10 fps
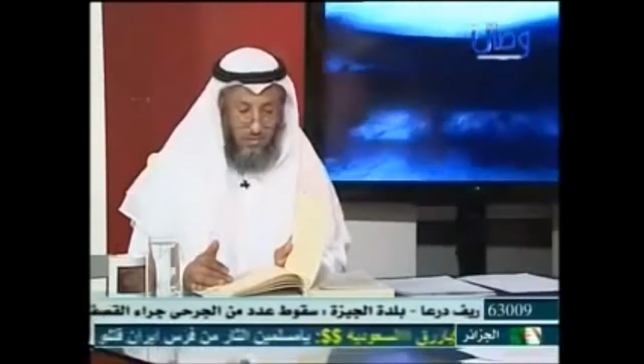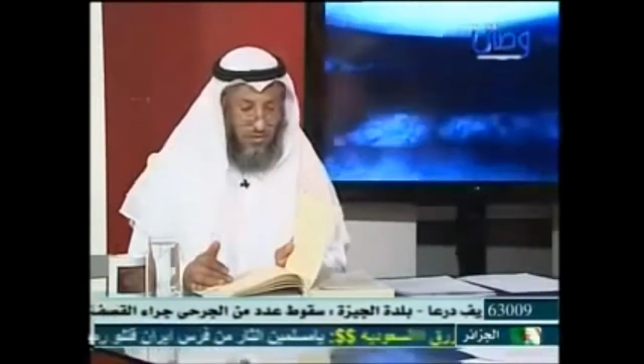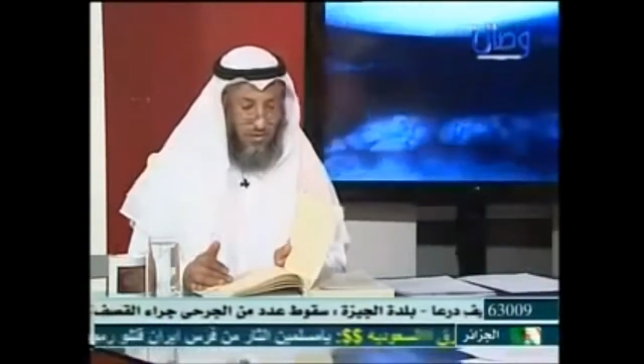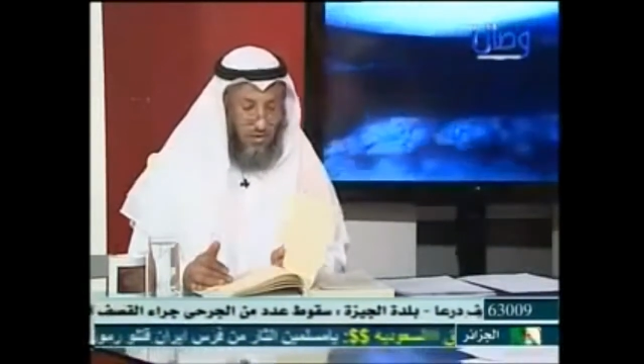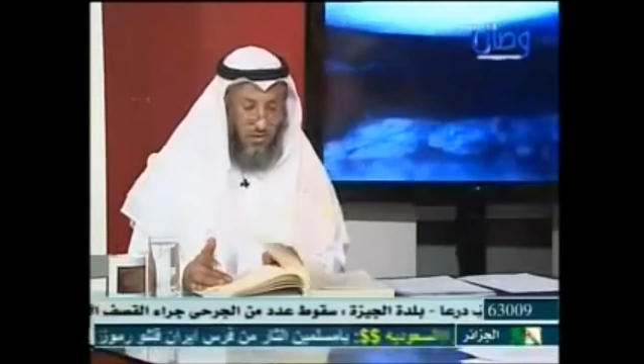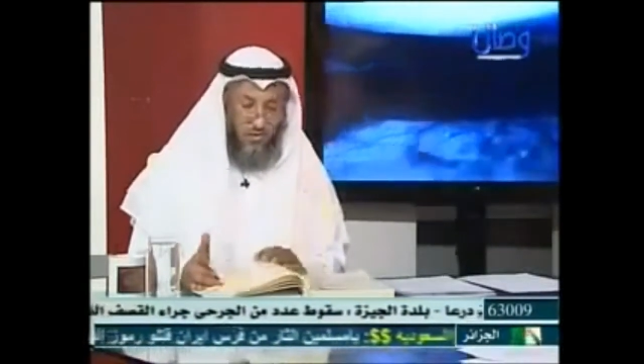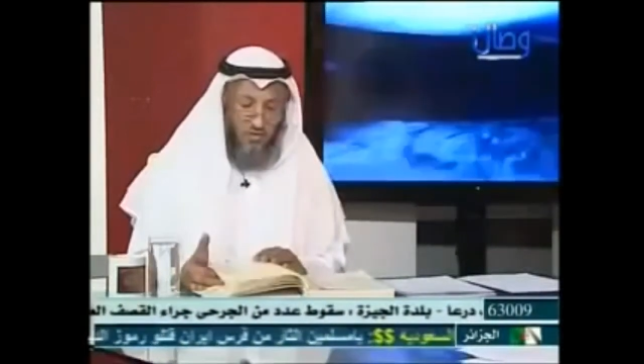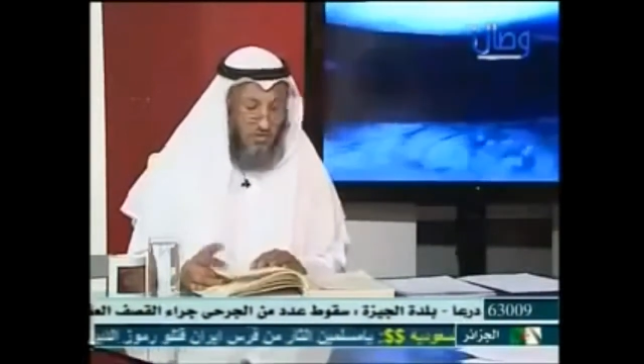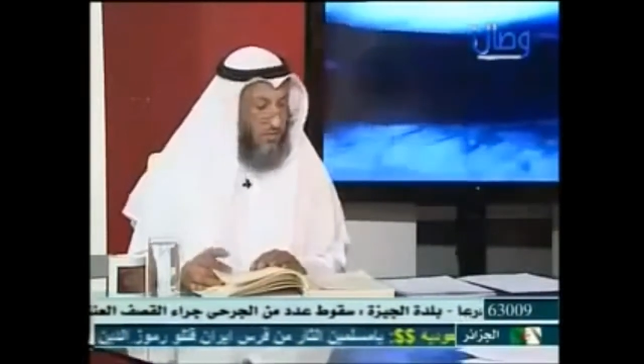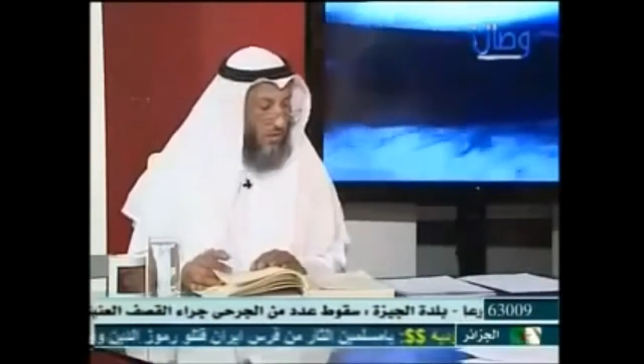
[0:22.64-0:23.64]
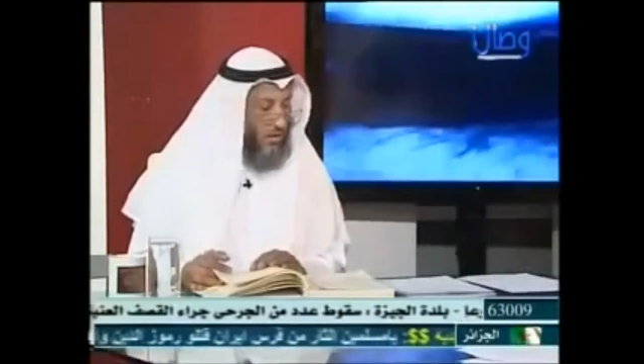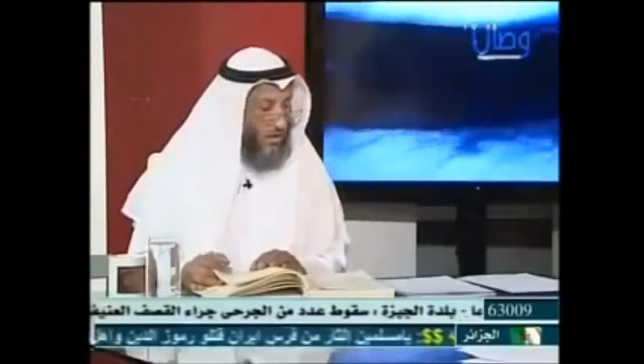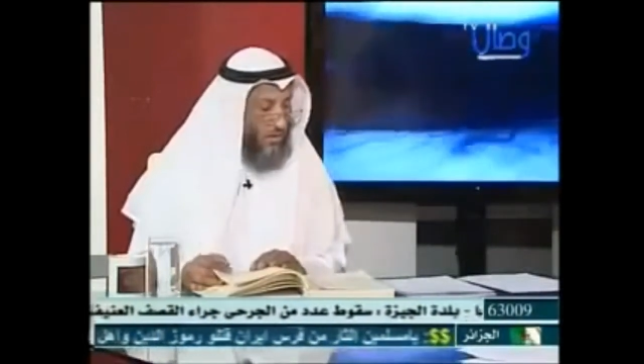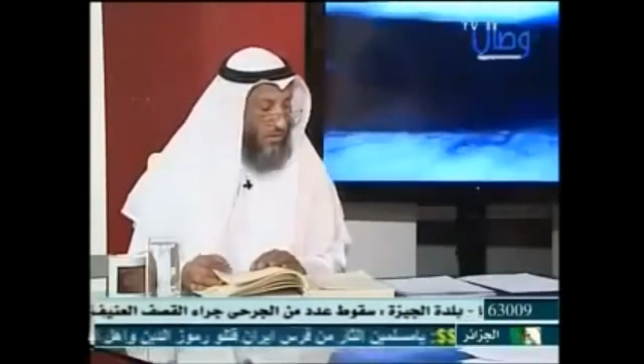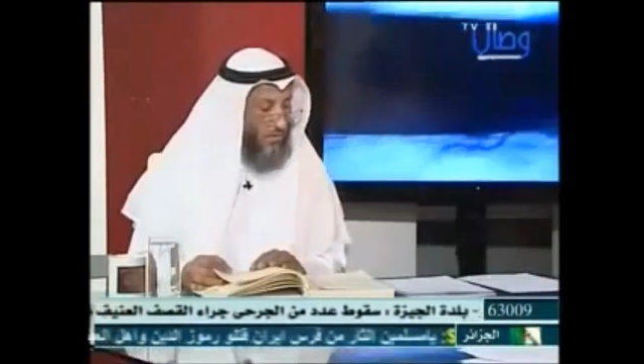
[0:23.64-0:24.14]
اي نعم الحديث الرابع حديث زيد
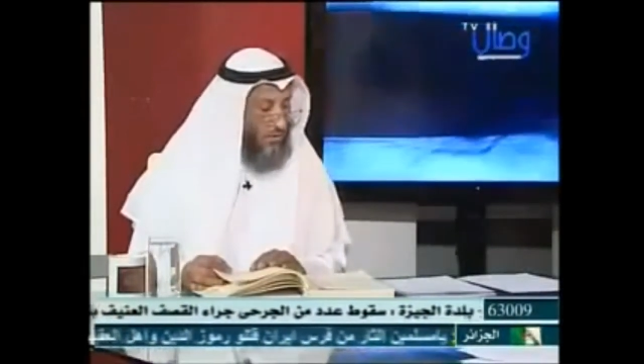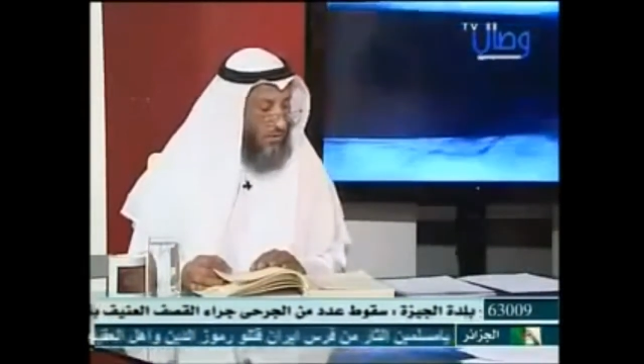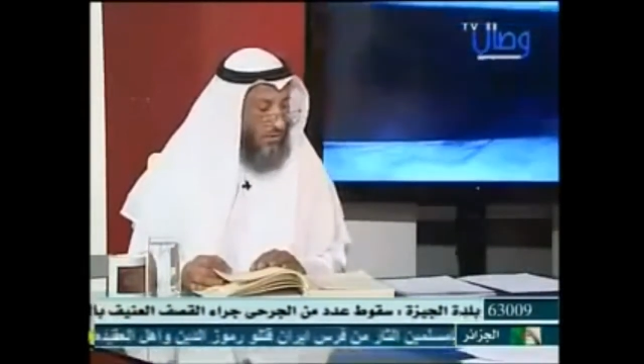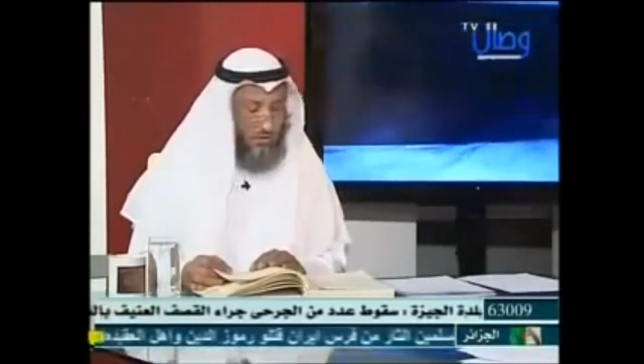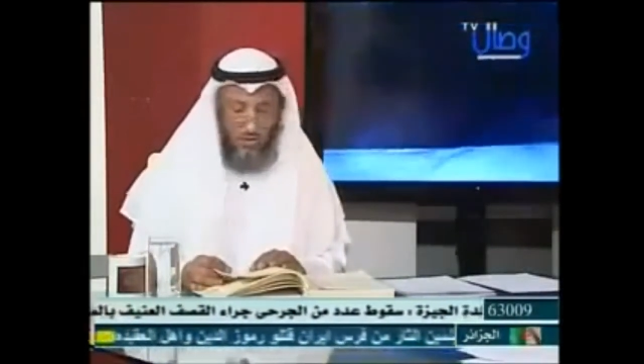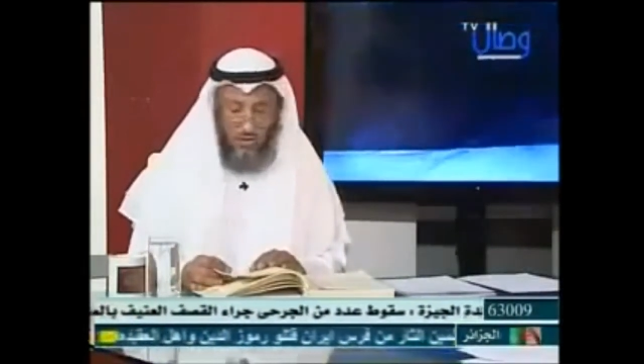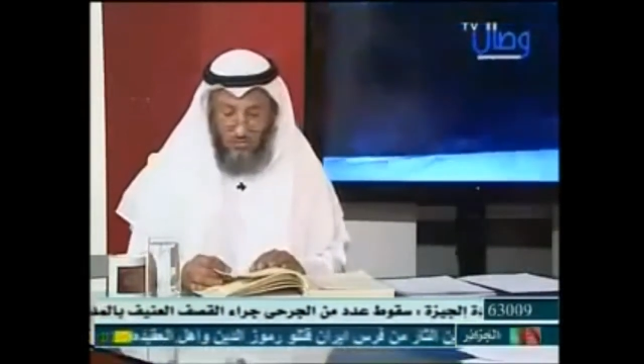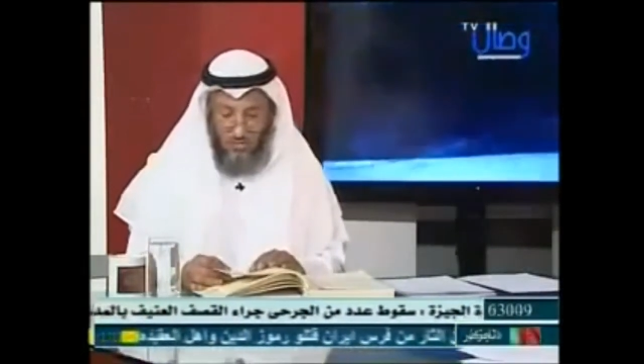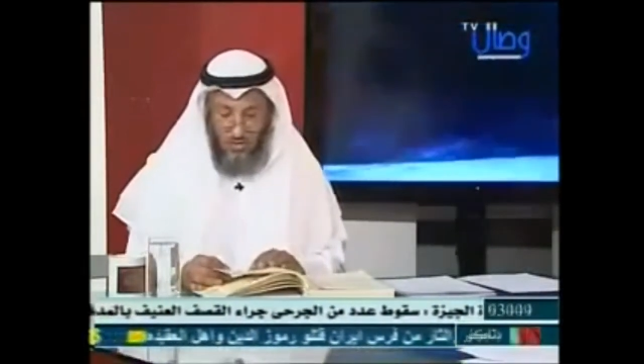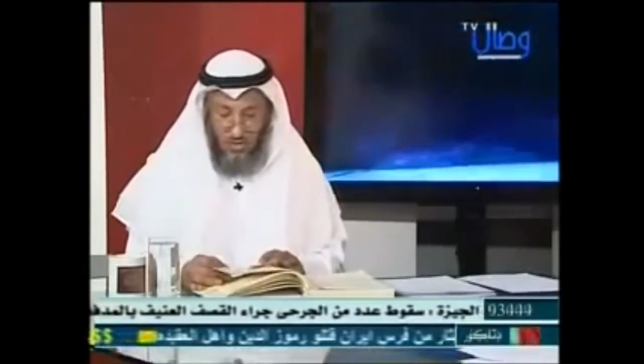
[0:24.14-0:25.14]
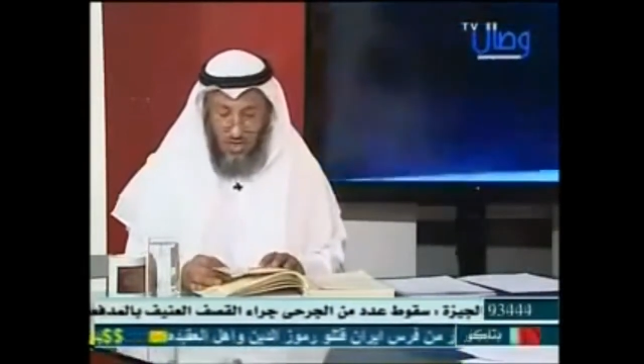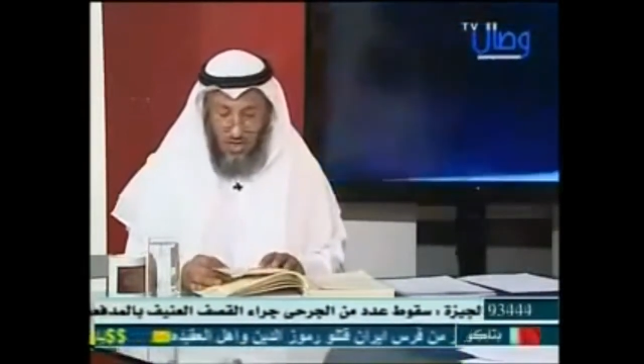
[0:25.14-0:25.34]
بن أرقم طيب